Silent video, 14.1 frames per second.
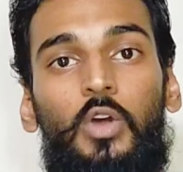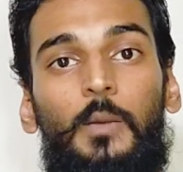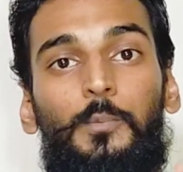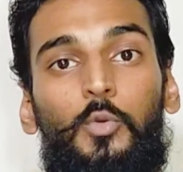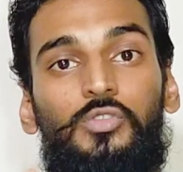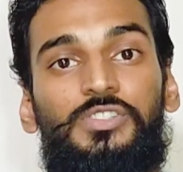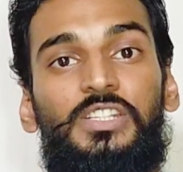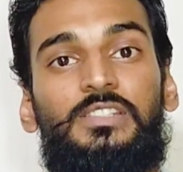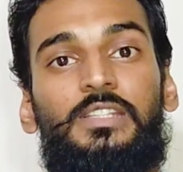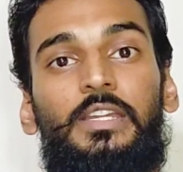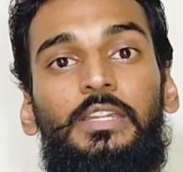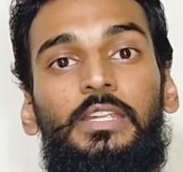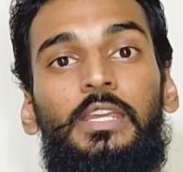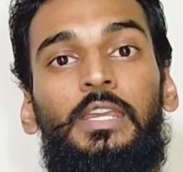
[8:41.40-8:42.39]
तो आप कोशिश
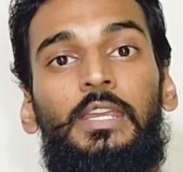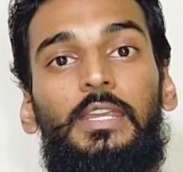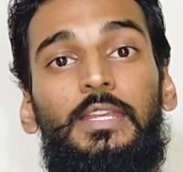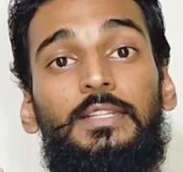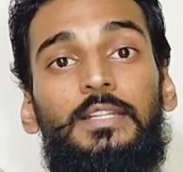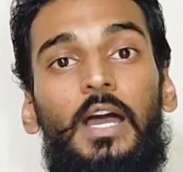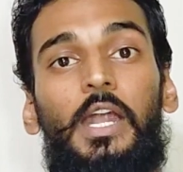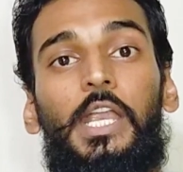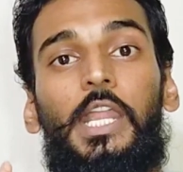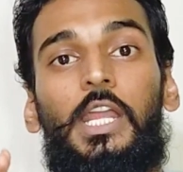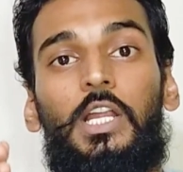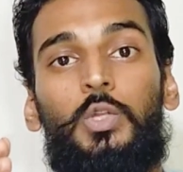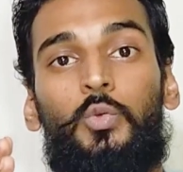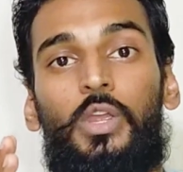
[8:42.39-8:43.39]
करिए कि इन
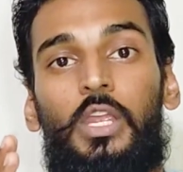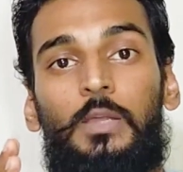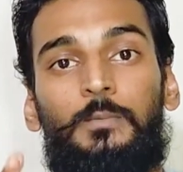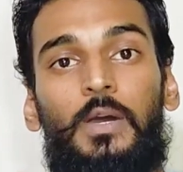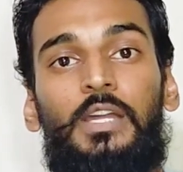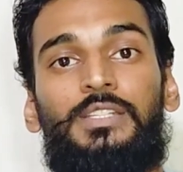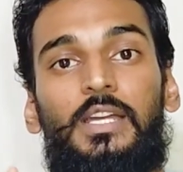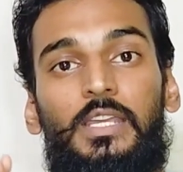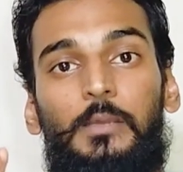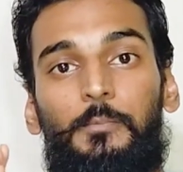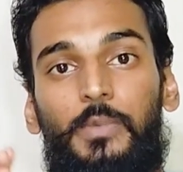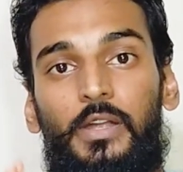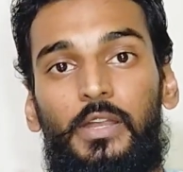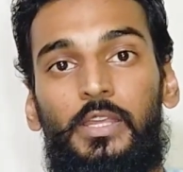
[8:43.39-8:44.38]
आर्टिकल को एक बार जाके
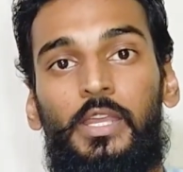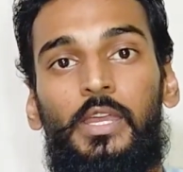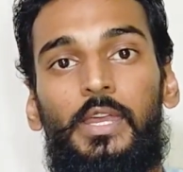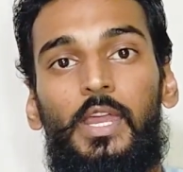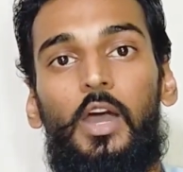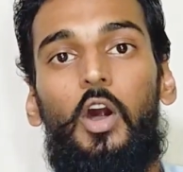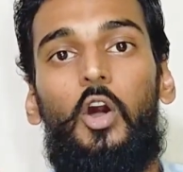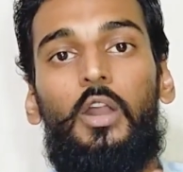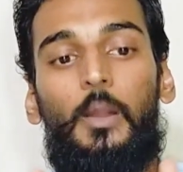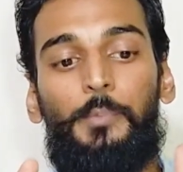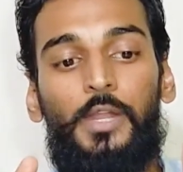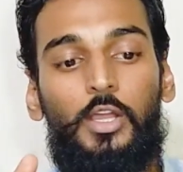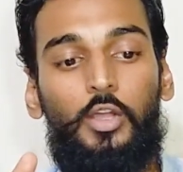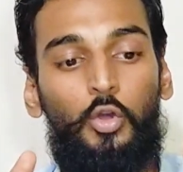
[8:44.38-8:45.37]
पढ़िए और
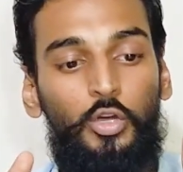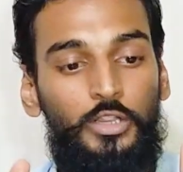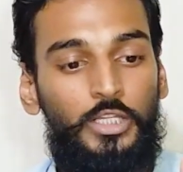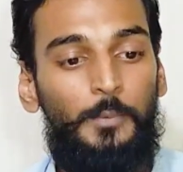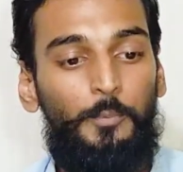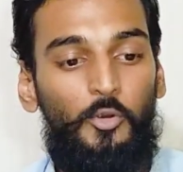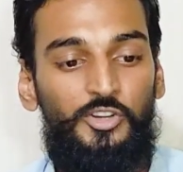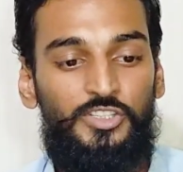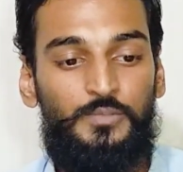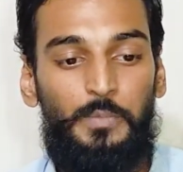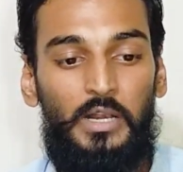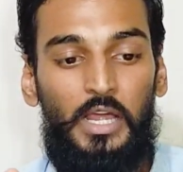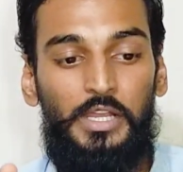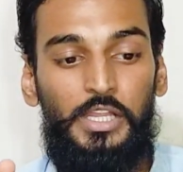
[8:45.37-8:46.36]
अपने खुद के पॉइंट्स
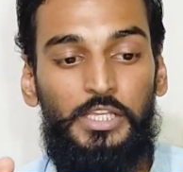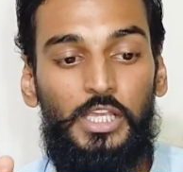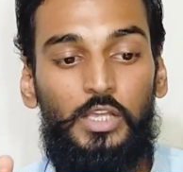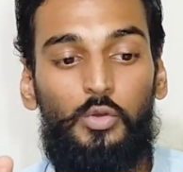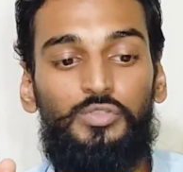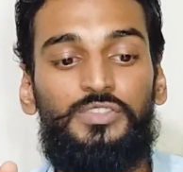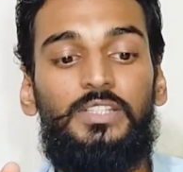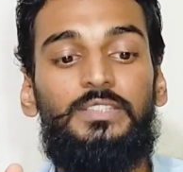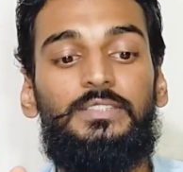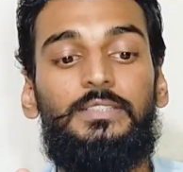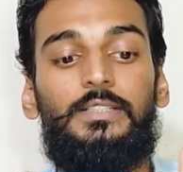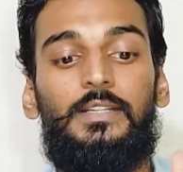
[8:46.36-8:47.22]
बनाने की कोशिश